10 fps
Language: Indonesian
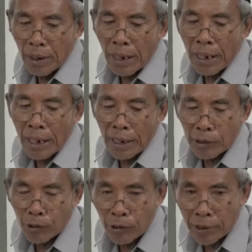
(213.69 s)

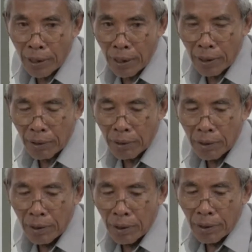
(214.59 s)
langsung gila
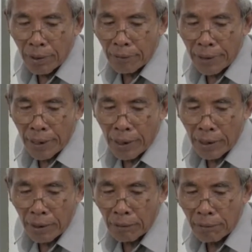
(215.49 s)

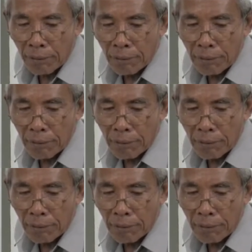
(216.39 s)
kenang